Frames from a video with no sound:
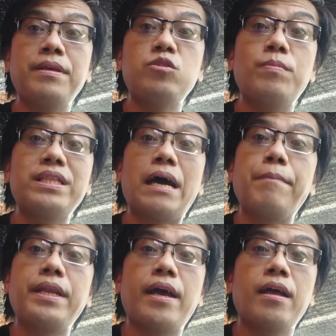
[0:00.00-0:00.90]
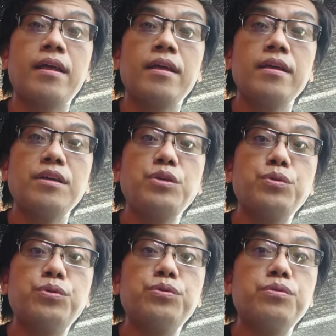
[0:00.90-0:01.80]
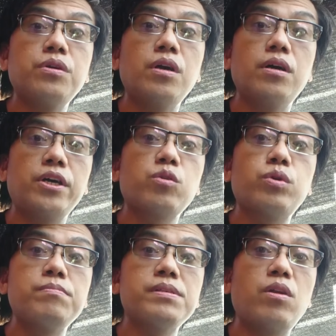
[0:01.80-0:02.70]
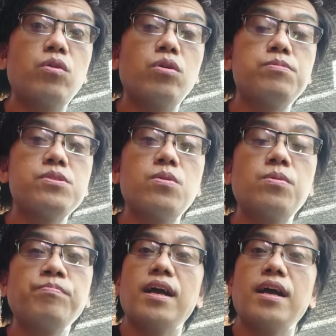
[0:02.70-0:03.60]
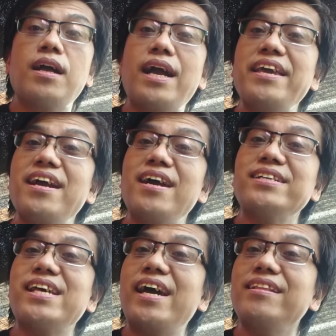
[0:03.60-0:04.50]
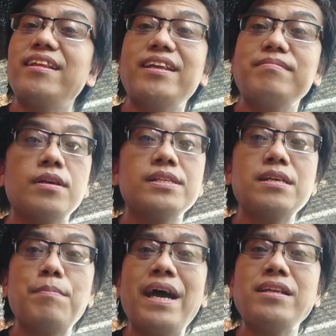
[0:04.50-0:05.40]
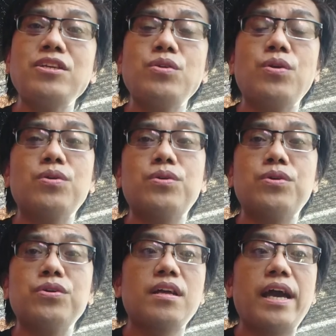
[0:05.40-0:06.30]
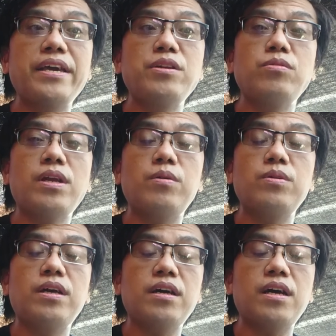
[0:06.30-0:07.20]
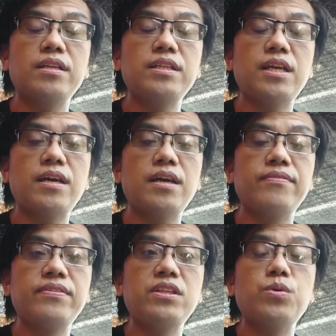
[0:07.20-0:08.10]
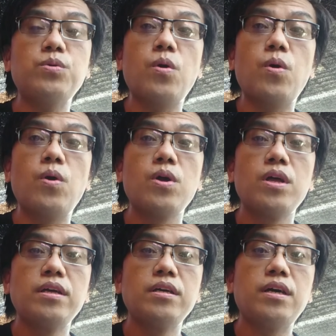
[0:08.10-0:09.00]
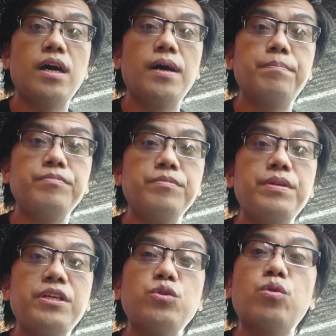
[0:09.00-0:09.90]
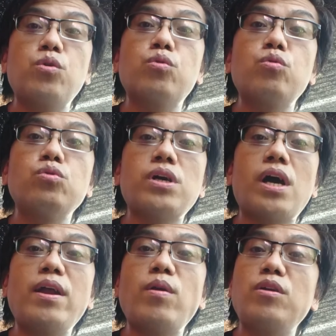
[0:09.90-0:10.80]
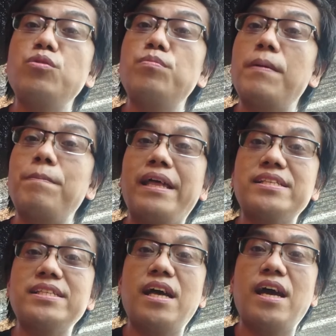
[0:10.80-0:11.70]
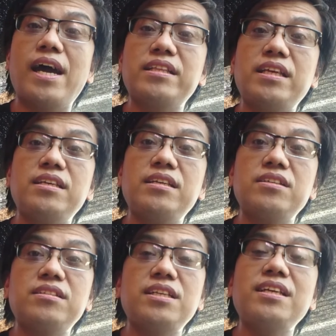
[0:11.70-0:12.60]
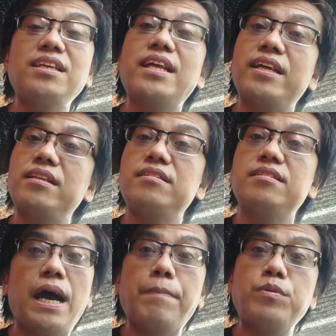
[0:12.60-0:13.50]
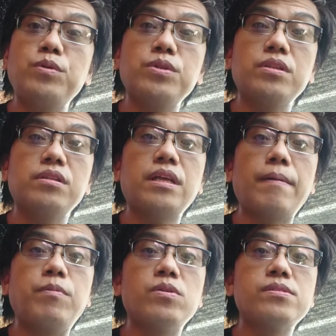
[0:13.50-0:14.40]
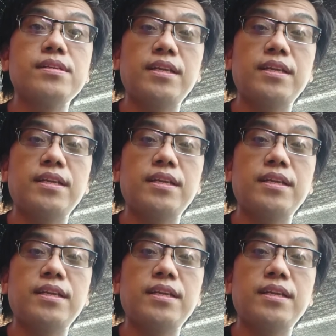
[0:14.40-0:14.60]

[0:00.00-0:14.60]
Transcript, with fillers: medyo madami na yung earthworm sa loob. So, kagaya nga sa atin, samahan ninyo ako, kagaya nung nauna kanina na video ko, um, pinidyo ko kung ano-ano yung mga plants na ating titignan, uproot, tapos